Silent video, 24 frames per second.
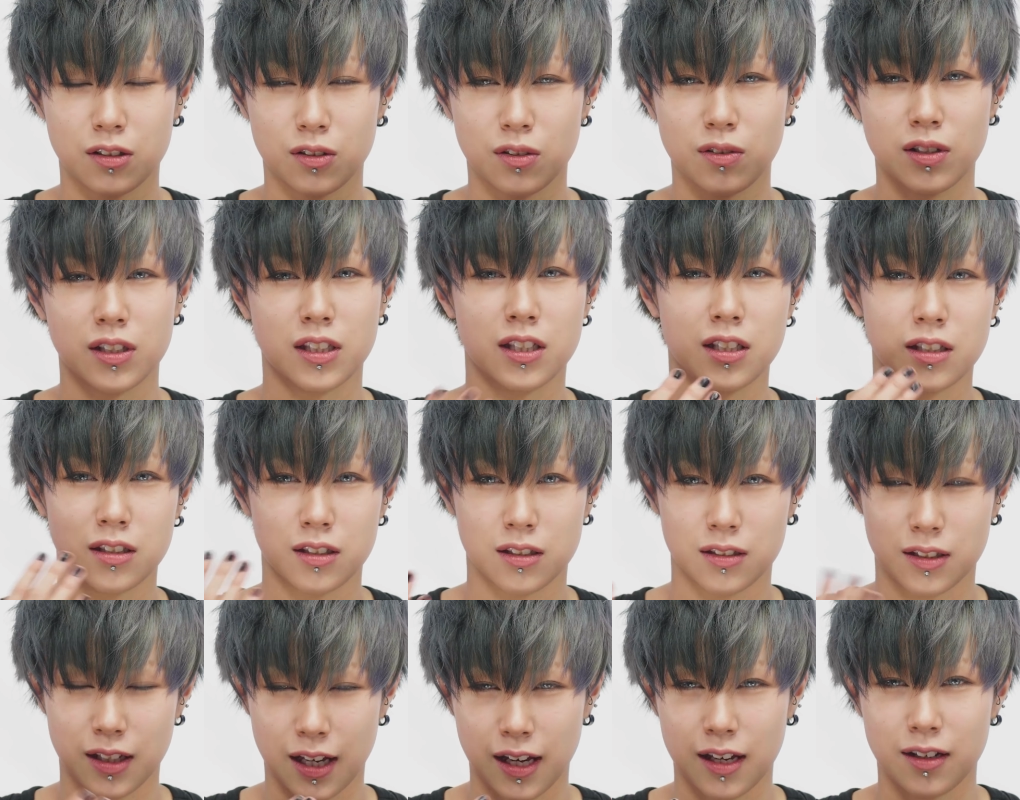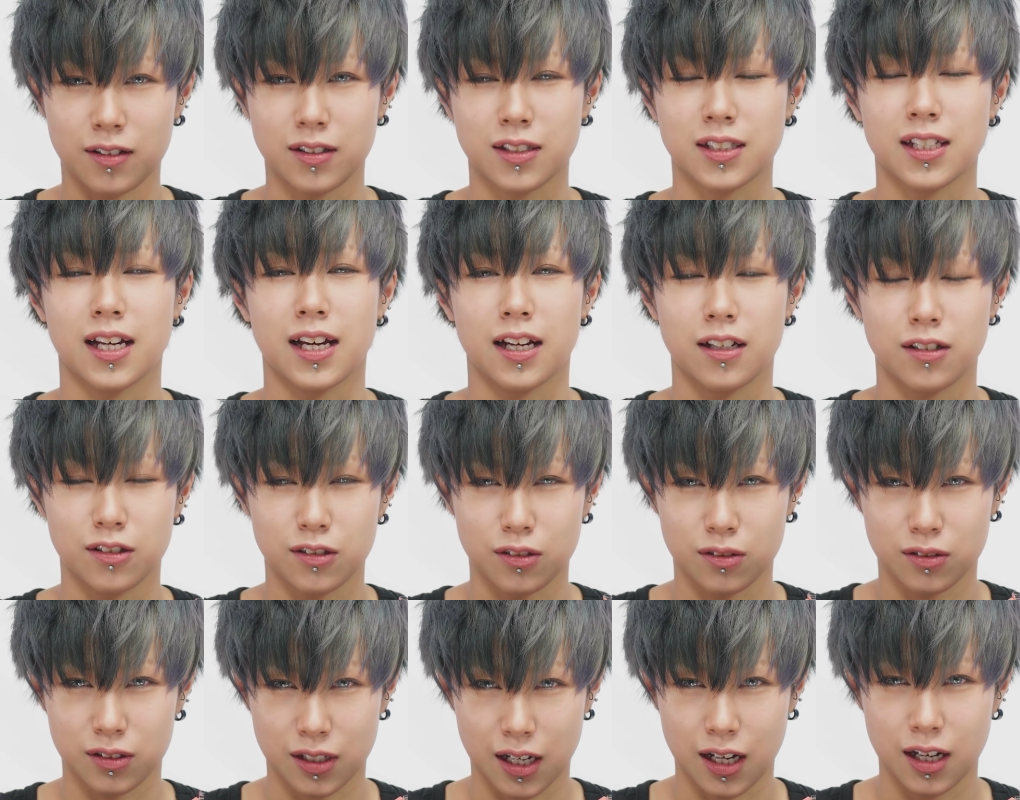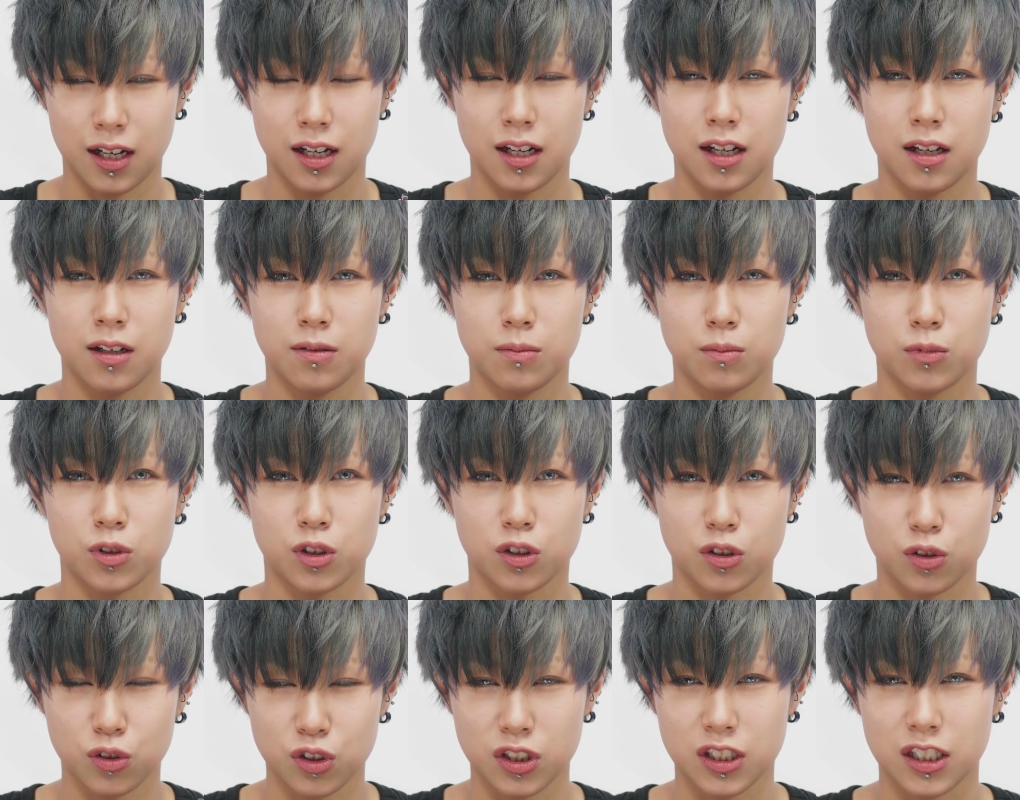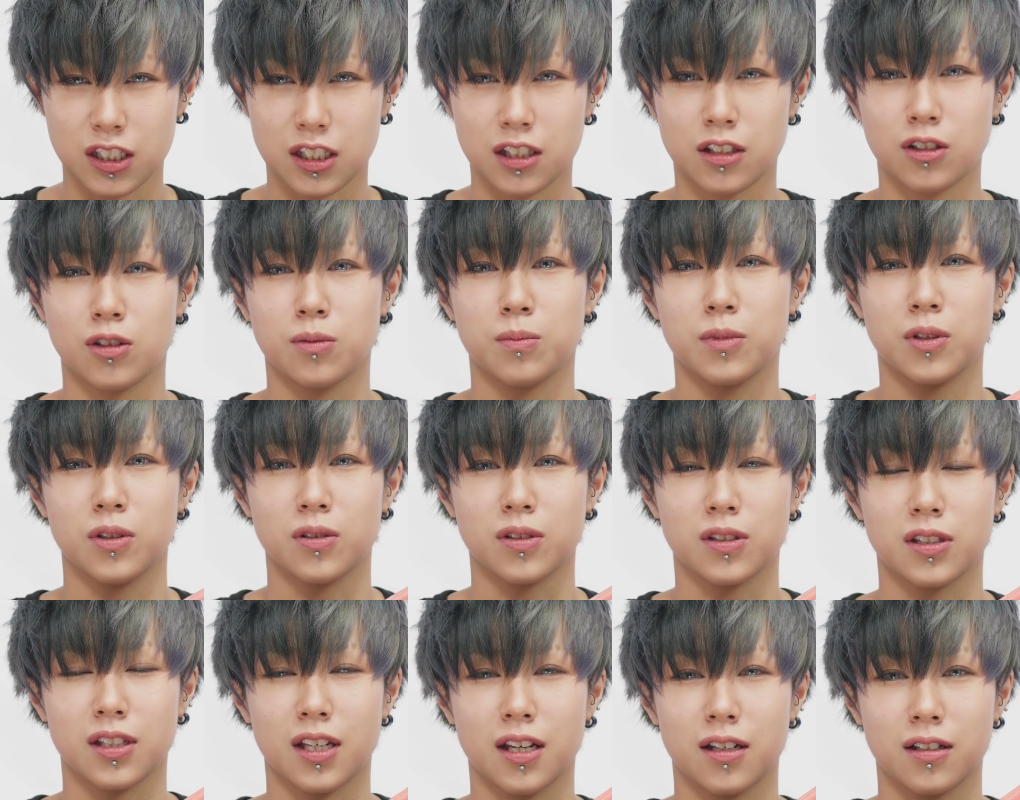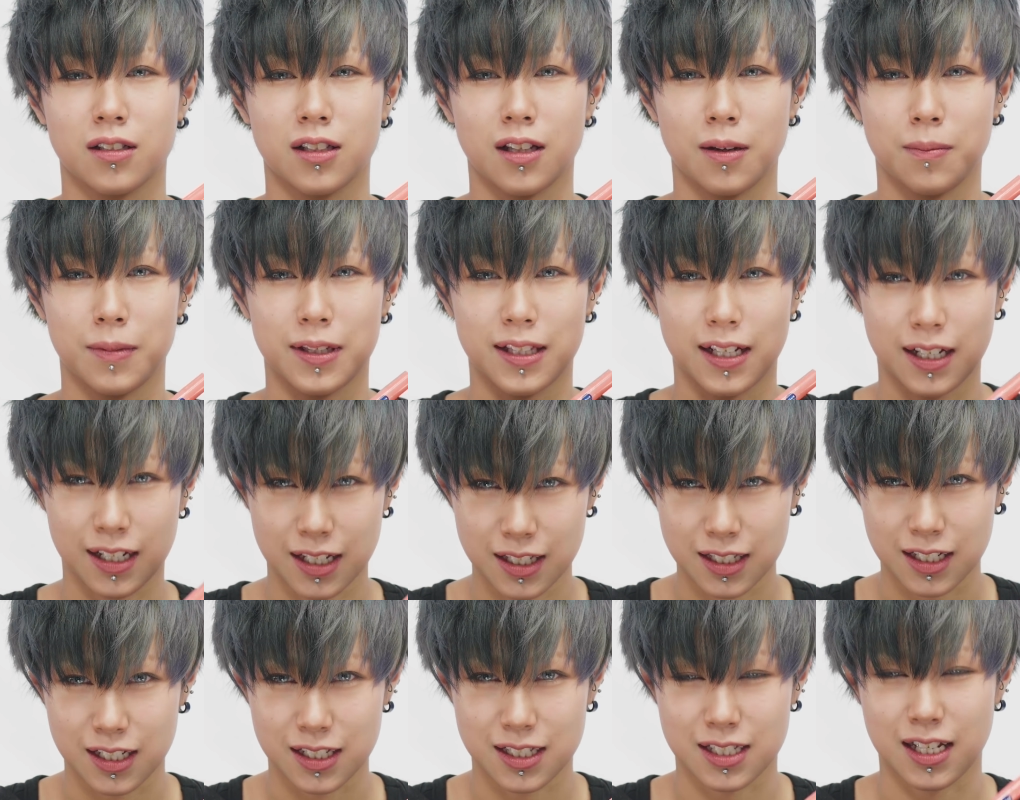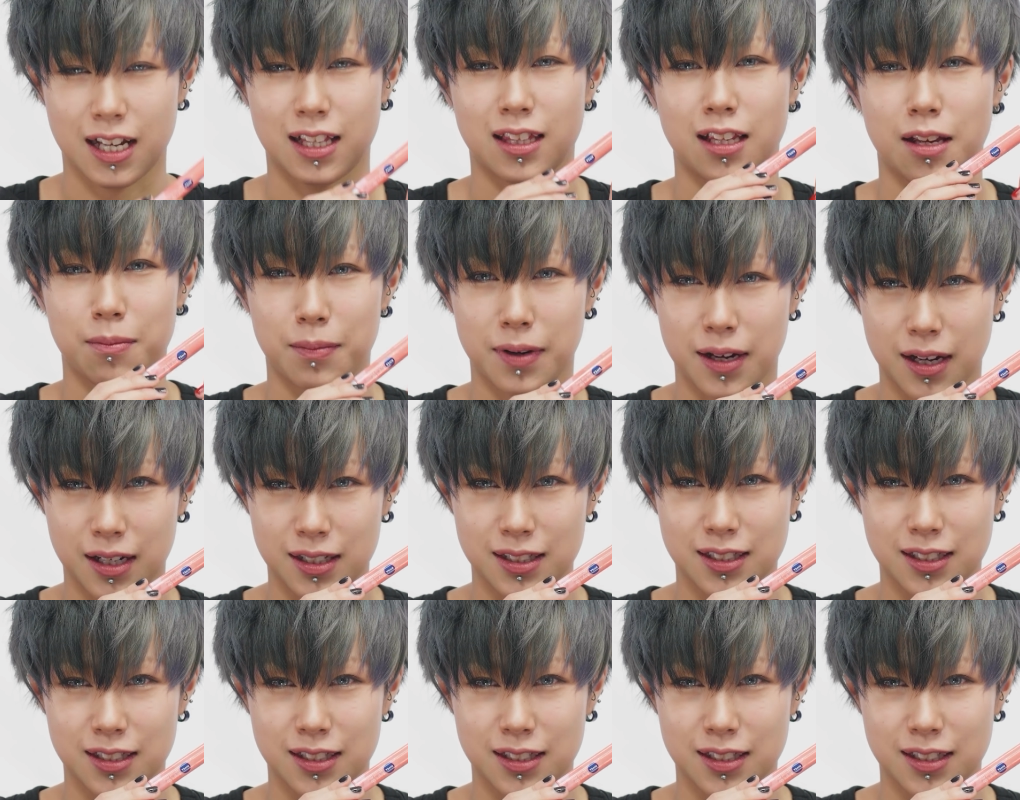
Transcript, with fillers: 時はティッシュで押さえるようなもう少し色味をつけるためだけに使っていま